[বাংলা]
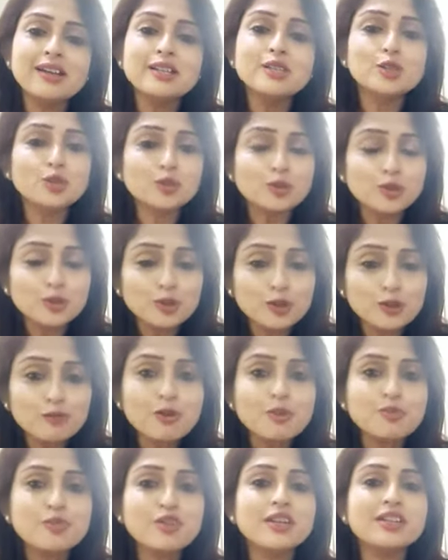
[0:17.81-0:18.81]
চোদ্দোই
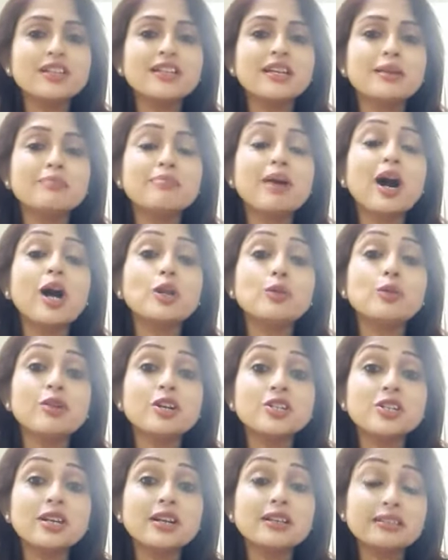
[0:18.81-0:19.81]
ফেব্রুয়ারিকে
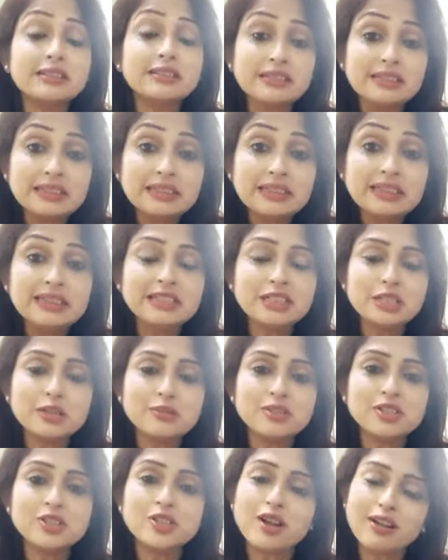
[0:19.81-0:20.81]
ভালোবাসার দিন
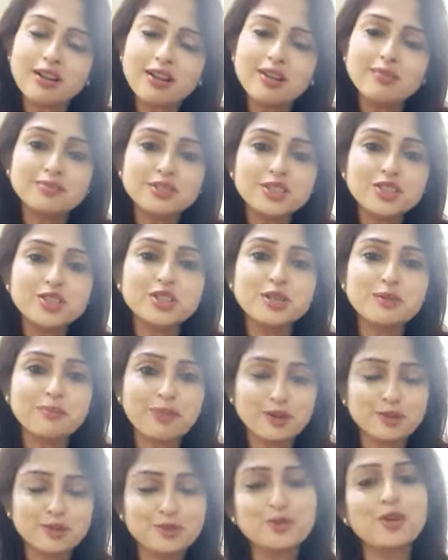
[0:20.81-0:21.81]
হিসেবে সারা বিশ্বে
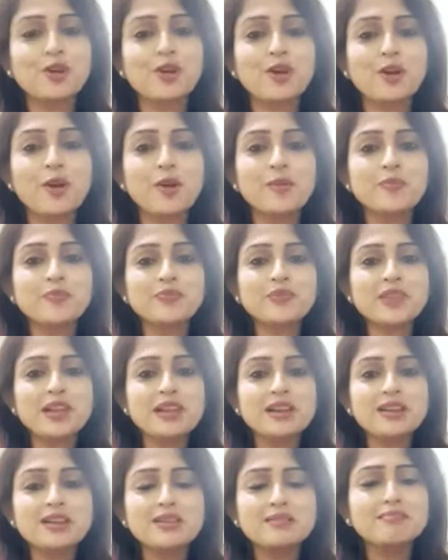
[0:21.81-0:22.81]
পালন করা হয়
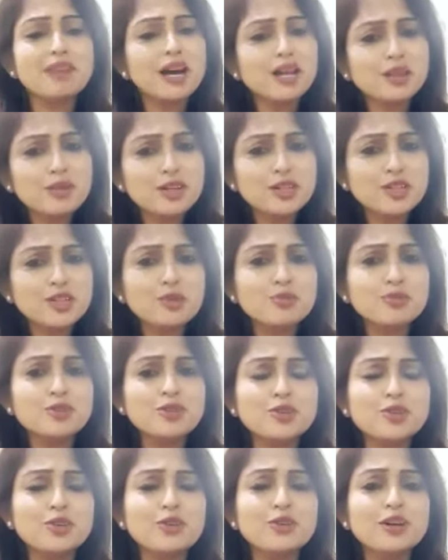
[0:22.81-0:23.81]
ভালোবাসা
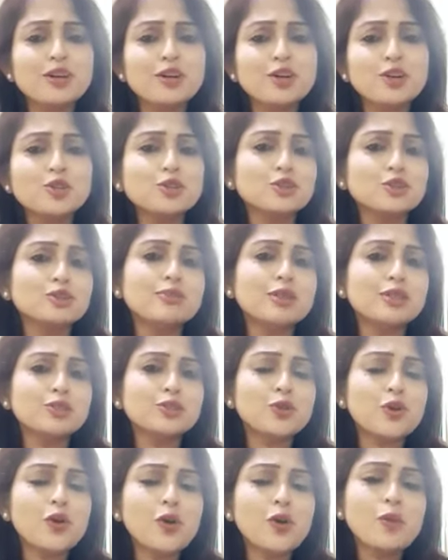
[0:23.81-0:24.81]
অবশ্য শুধুমাত্র
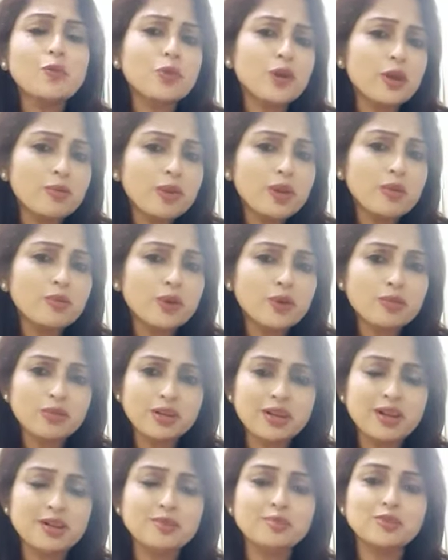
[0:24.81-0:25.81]
প্রেমিক
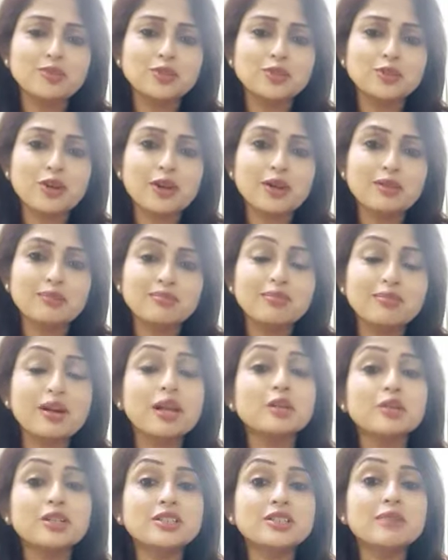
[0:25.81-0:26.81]
প্রেমিকার মধ্যে নয়
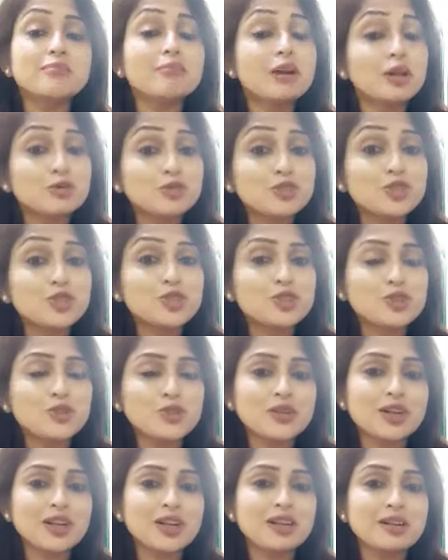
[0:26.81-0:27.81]
ভালোবাসা মানুষের
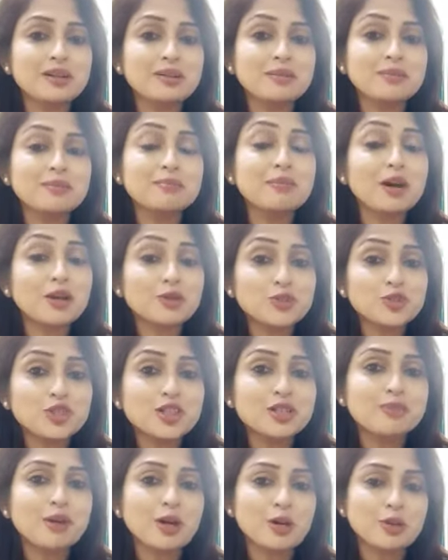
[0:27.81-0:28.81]
সঙ্গে
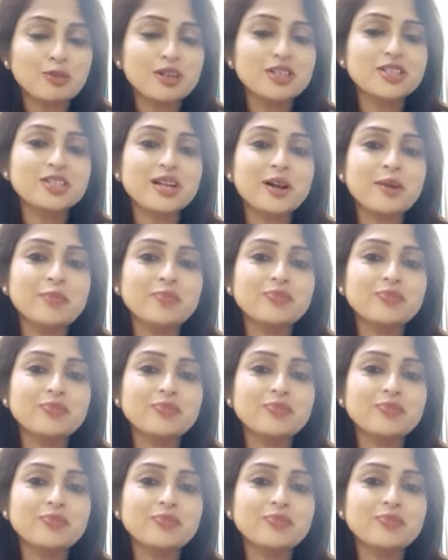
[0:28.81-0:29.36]
মানুষের ভালোবাসা